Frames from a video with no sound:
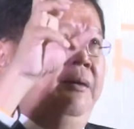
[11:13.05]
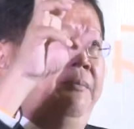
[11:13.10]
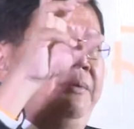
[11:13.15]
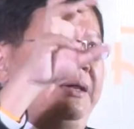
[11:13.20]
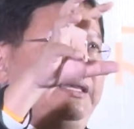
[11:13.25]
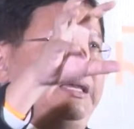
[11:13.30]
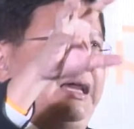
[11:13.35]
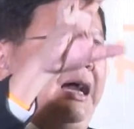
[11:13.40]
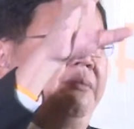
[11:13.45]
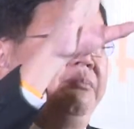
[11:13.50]
พ
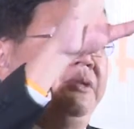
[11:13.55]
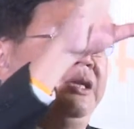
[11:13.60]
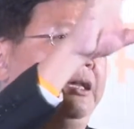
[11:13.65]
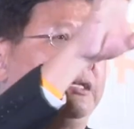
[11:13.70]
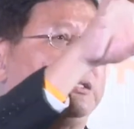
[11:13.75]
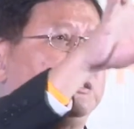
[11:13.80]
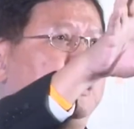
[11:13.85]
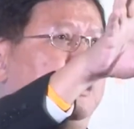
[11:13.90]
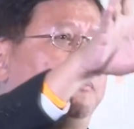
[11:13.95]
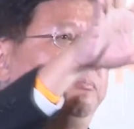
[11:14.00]
ยายามที่
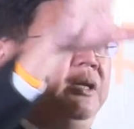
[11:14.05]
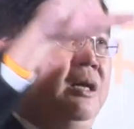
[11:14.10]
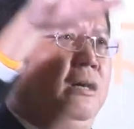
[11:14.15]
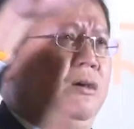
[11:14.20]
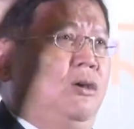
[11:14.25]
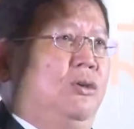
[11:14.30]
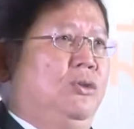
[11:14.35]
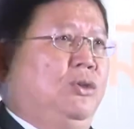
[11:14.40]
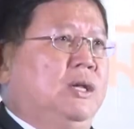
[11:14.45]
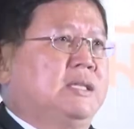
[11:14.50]
จะเชื่อมเรื่อง
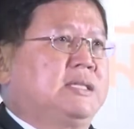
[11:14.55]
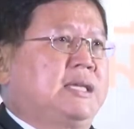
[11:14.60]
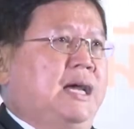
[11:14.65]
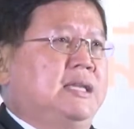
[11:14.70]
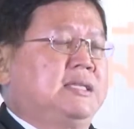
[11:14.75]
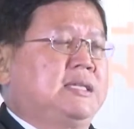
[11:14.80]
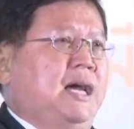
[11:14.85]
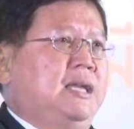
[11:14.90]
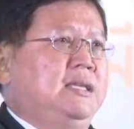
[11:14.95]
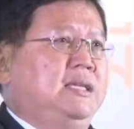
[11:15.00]
ของยุทธศาส
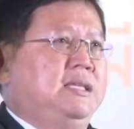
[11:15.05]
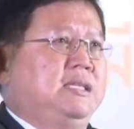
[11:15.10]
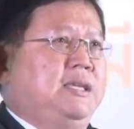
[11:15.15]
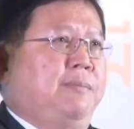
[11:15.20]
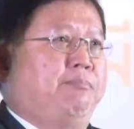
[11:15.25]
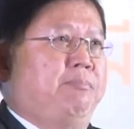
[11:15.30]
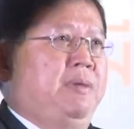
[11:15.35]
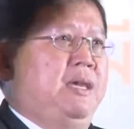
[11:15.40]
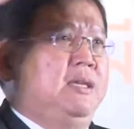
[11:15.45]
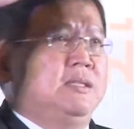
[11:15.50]
ตร์ชาติ
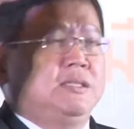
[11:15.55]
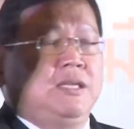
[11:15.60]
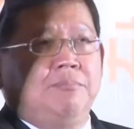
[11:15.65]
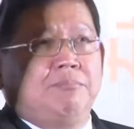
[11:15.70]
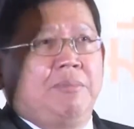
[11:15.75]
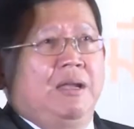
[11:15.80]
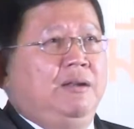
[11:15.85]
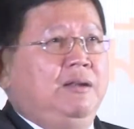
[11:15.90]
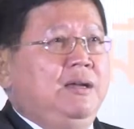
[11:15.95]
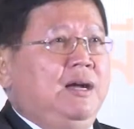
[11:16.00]
20 ปี ซึ่ง
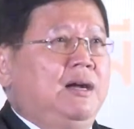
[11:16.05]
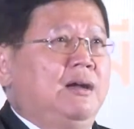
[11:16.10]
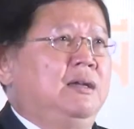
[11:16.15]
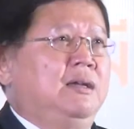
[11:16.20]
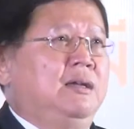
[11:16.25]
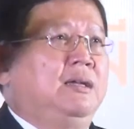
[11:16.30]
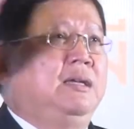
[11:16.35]
เป็นเรื่อง